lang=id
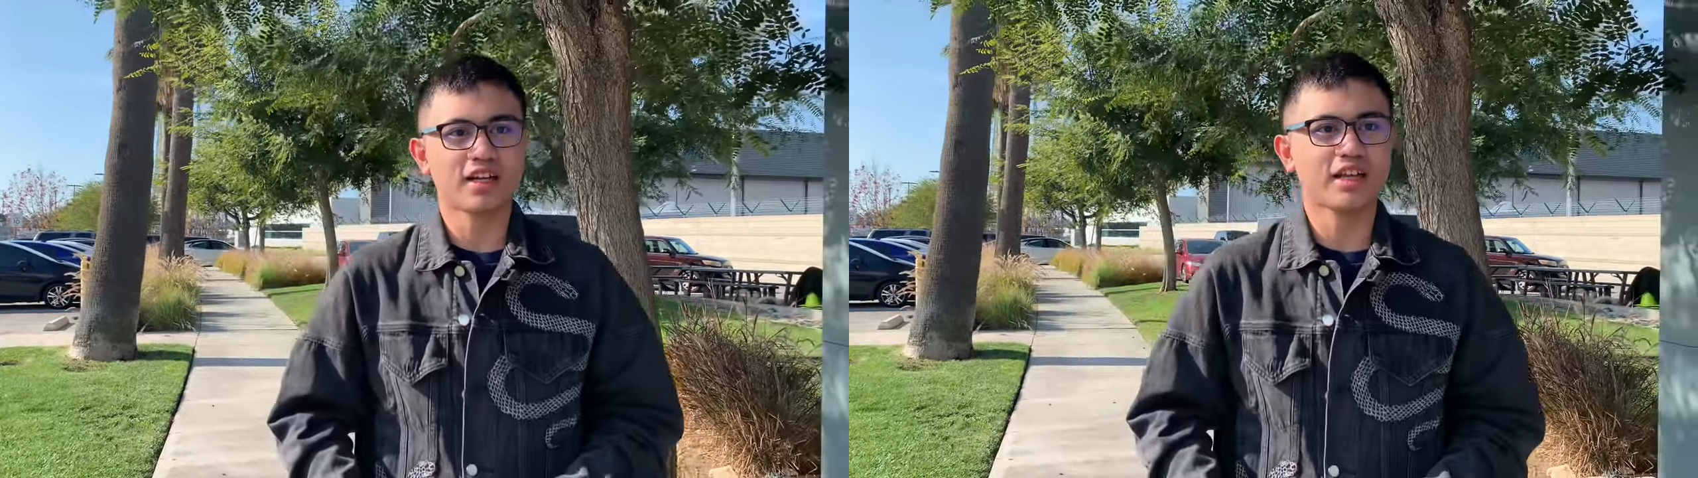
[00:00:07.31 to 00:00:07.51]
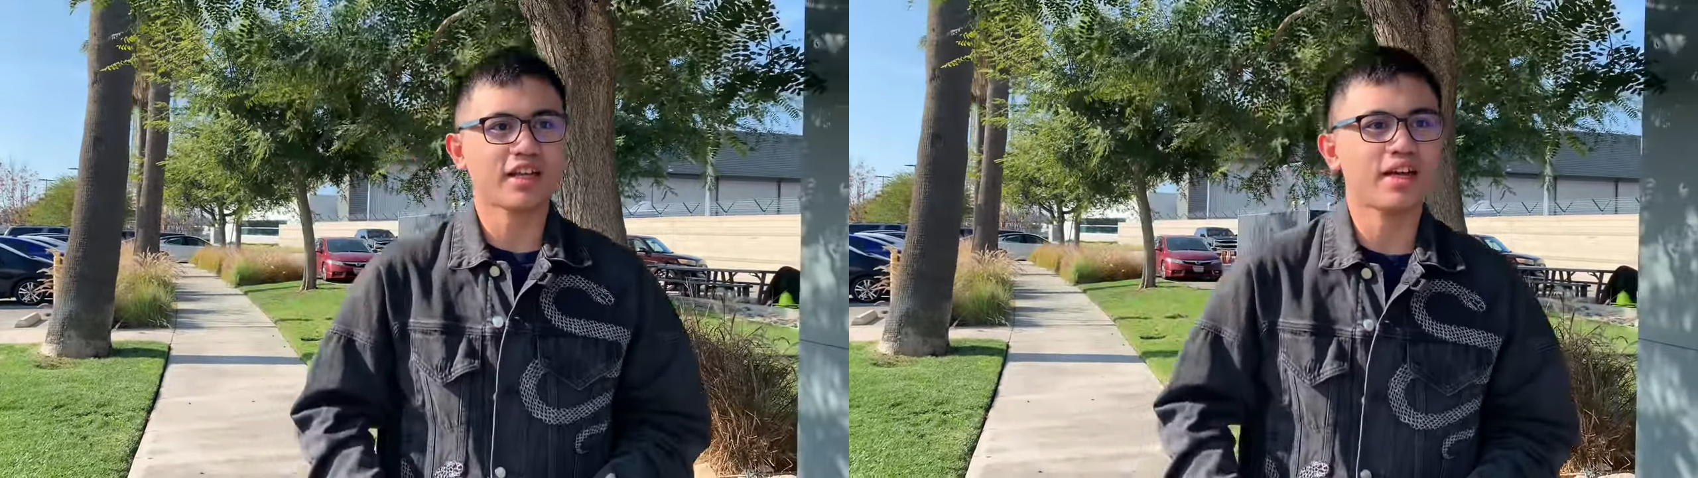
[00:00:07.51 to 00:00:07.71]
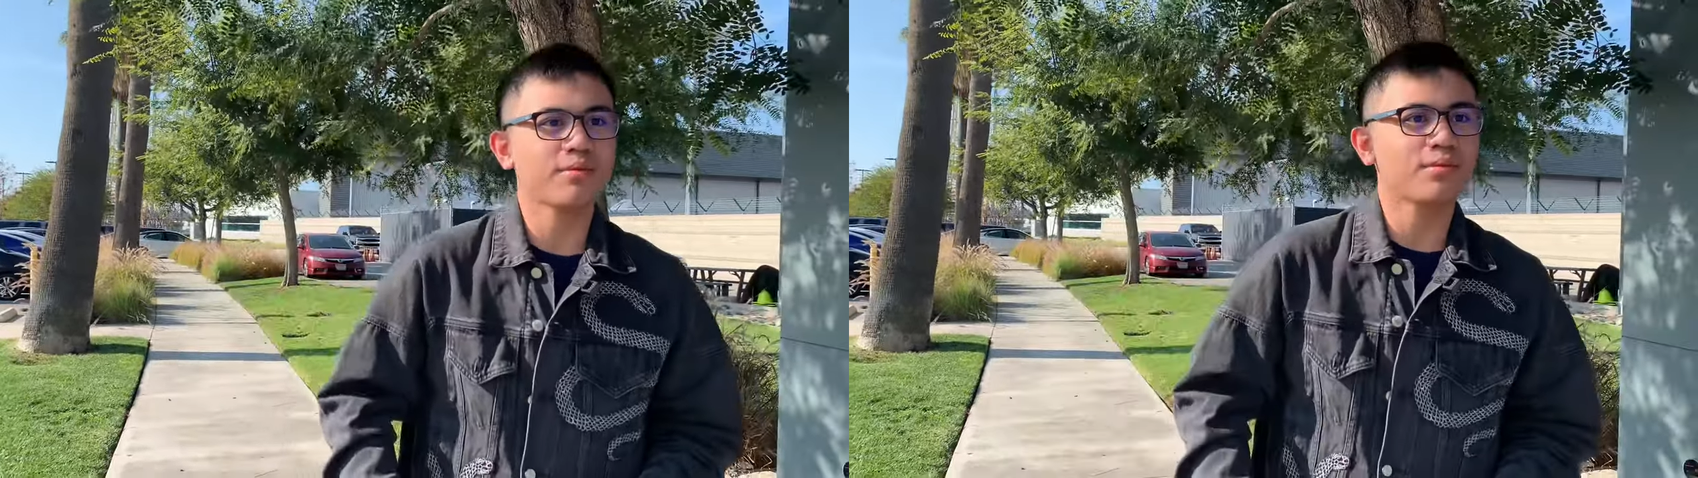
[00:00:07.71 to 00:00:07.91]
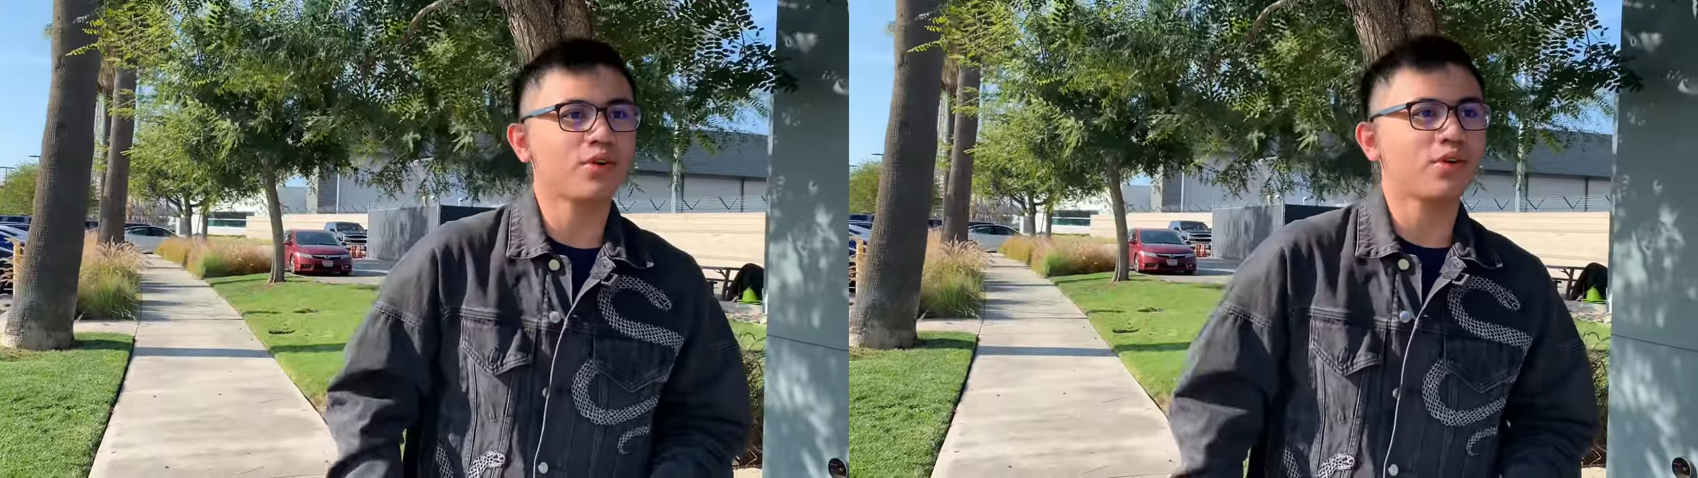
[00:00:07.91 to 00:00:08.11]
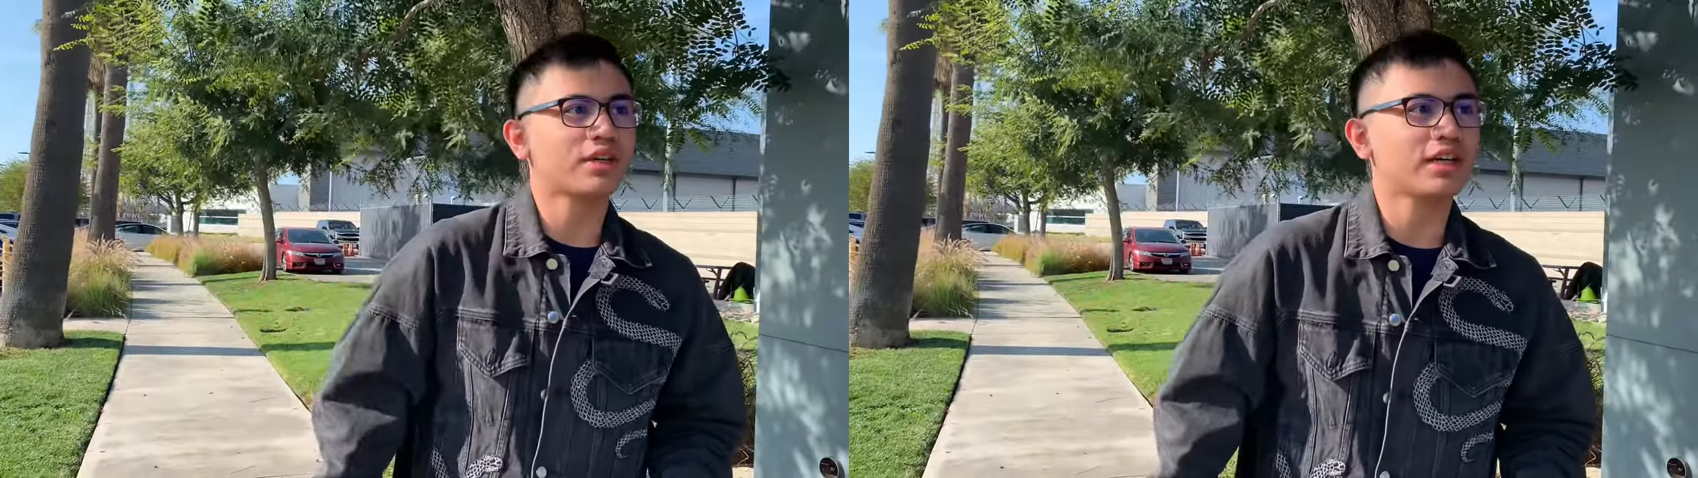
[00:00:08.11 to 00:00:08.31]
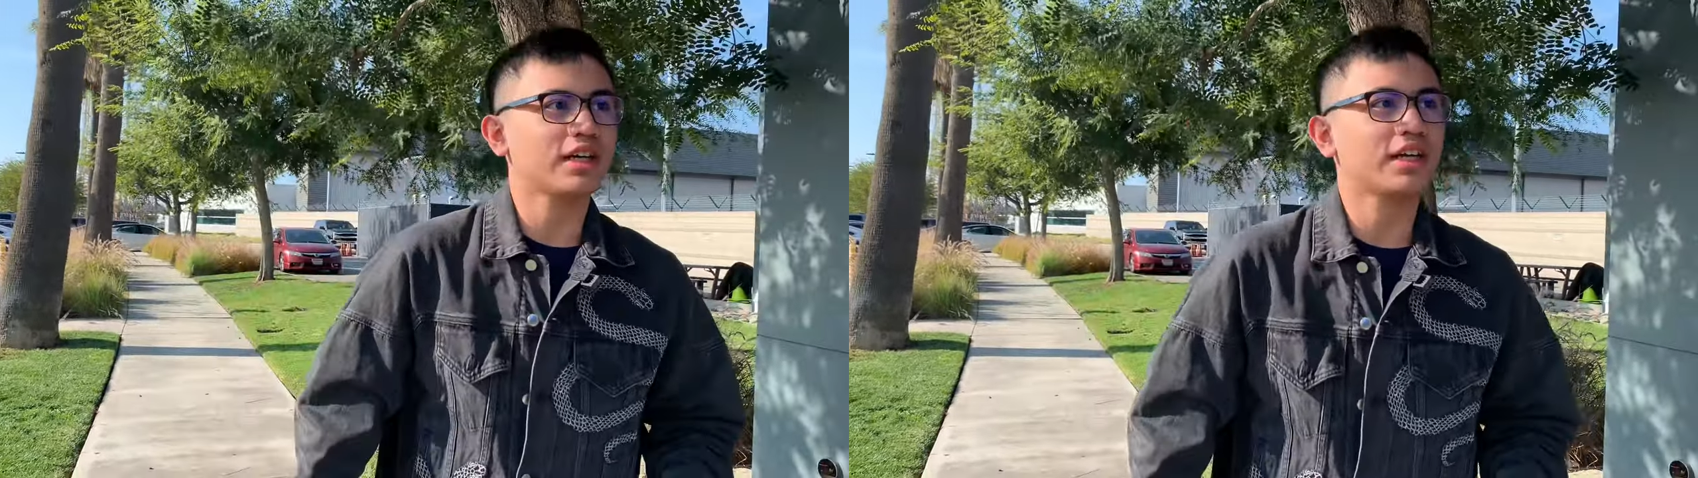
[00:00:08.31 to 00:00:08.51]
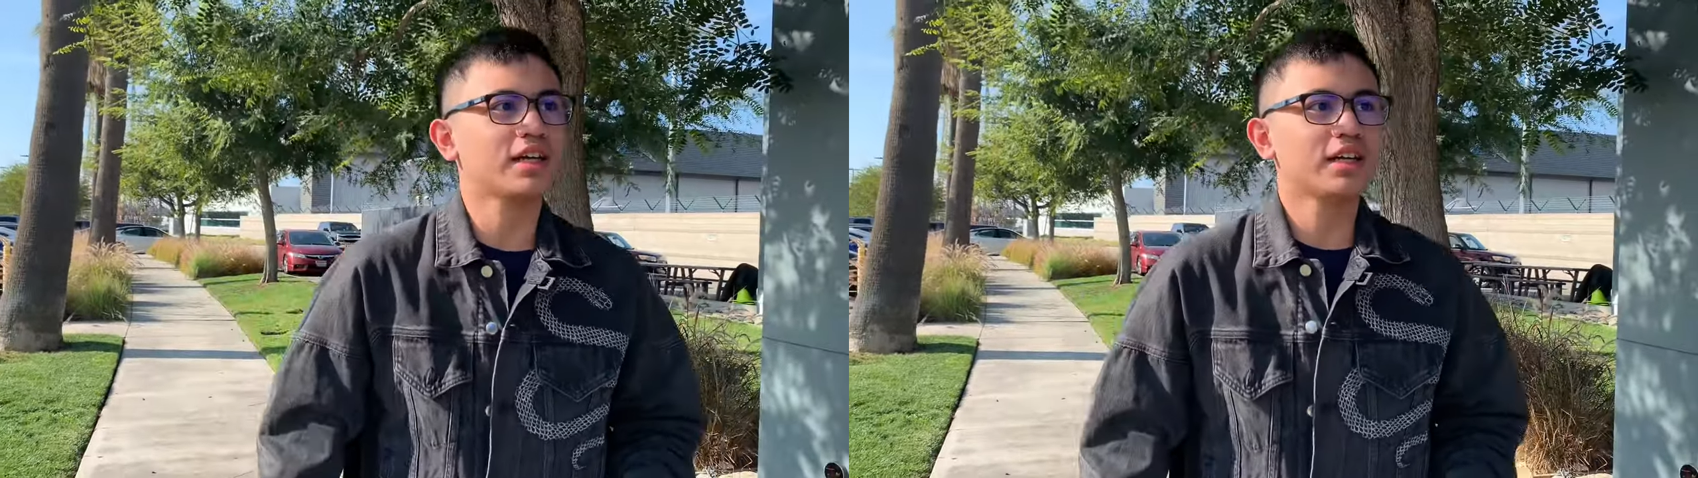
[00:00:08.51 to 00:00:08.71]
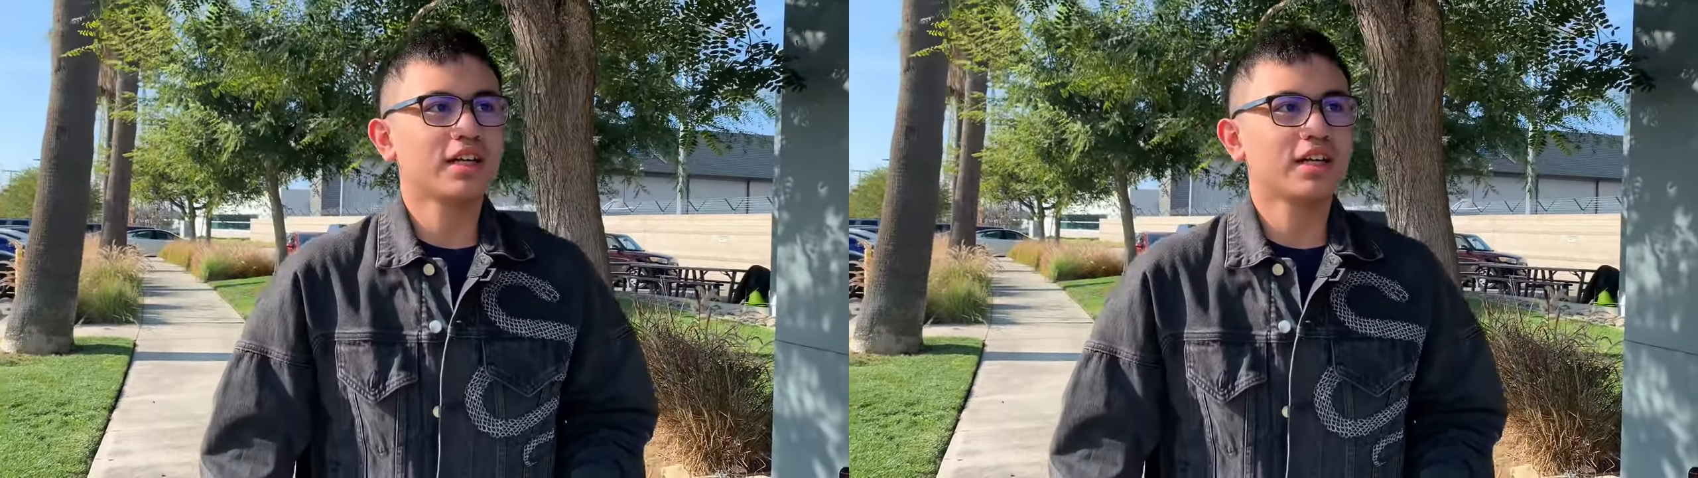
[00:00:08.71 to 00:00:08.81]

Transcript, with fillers: kita mau ke